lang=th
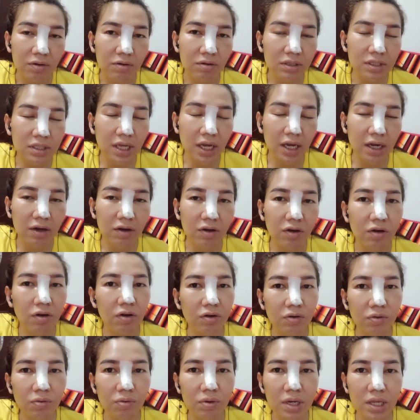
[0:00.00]
จางก็ดู
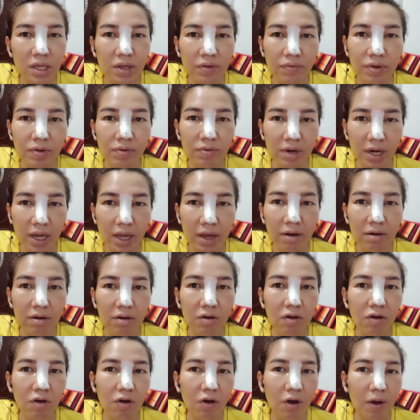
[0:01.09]
รีวิวแล้วก็
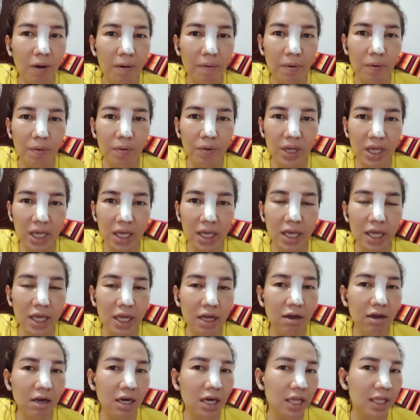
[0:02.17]
โอเค ก็
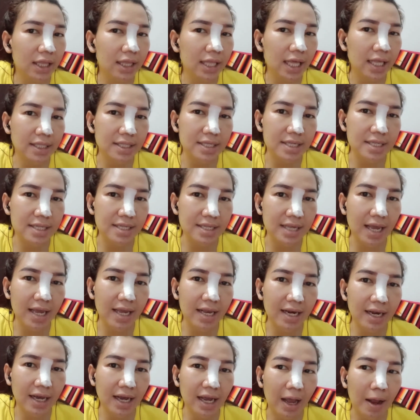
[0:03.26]
เลยตัดสินใจนะ
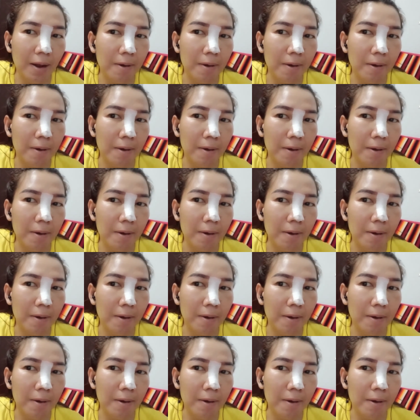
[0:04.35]
คะ